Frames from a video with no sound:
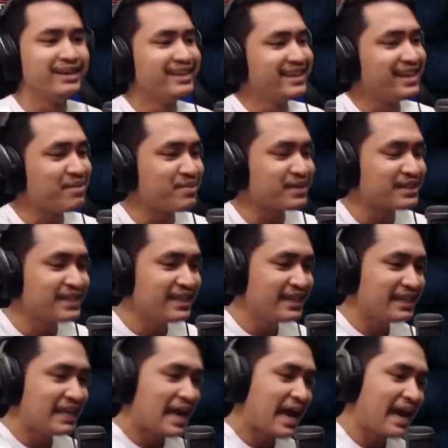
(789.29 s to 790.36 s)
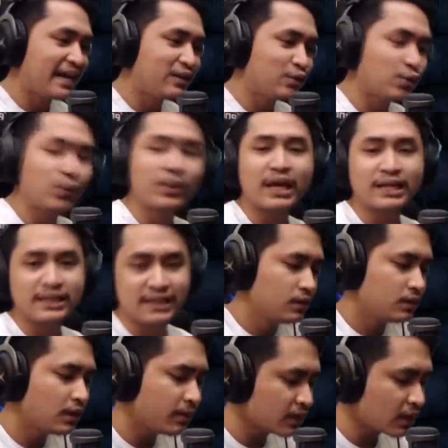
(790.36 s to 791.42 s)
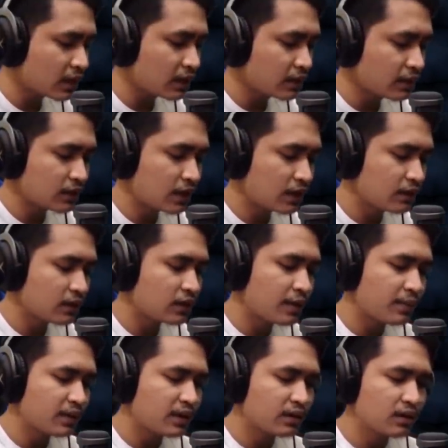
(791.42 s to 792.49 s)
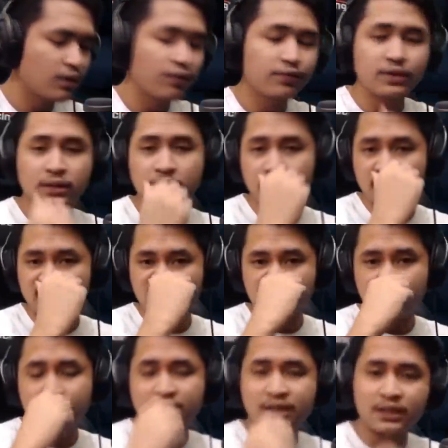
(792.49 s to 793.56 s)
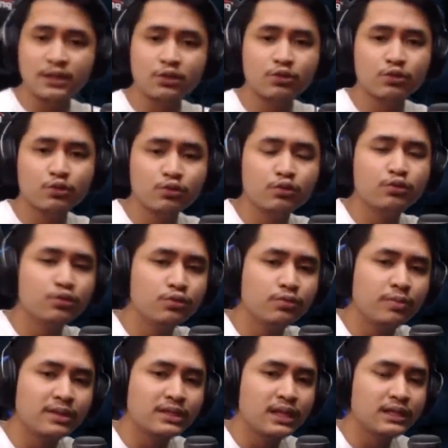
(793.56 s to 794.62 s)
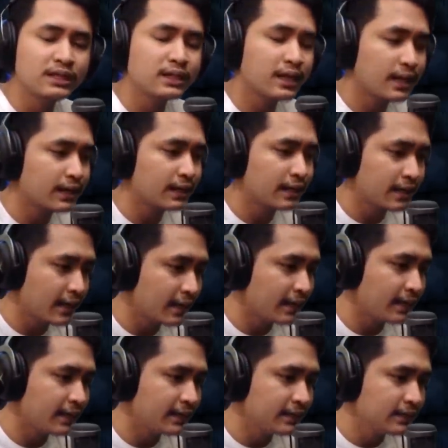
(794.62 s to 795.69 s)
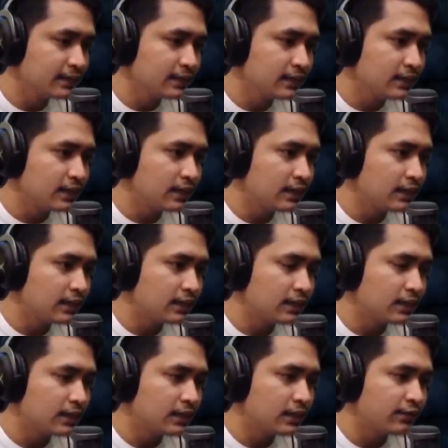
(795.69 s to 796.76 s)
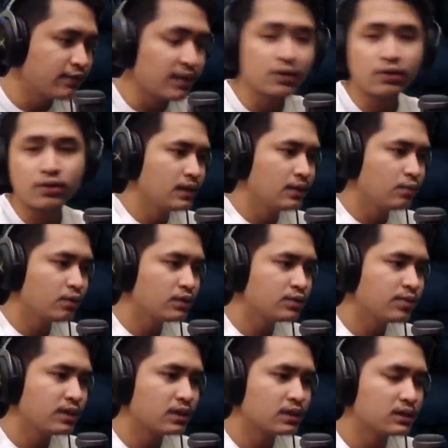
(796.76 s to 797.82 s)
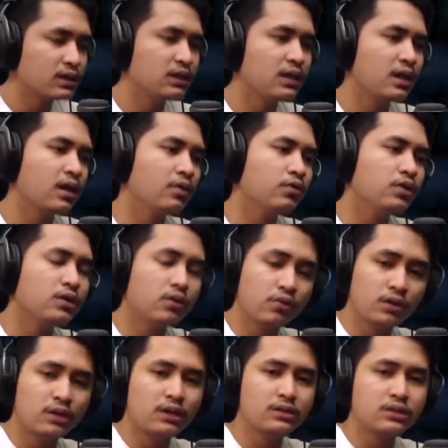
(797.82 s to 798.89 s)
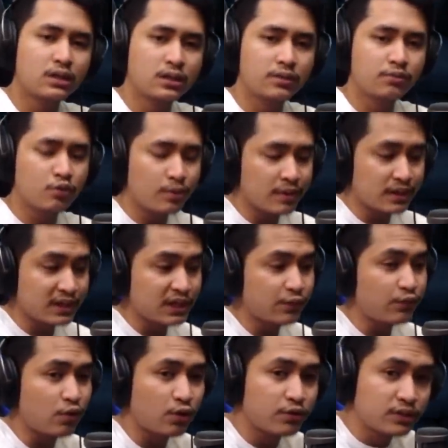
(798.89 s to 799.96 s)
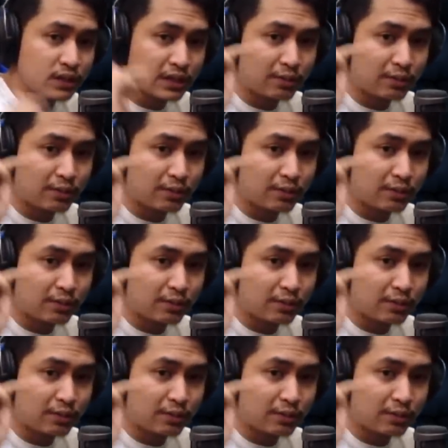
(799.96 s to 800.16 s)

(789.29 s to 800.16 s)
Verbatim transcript: yang pasti ya tungguin aja. Dan bagi kalian yang nanya kenapa Getting Off Rate nggak dilanjutin itu masalahnya karena uh, filenya korup. Mungkin sebagian kecil dari kalian udah tahu dari Instagram gue makanya di follow Instagram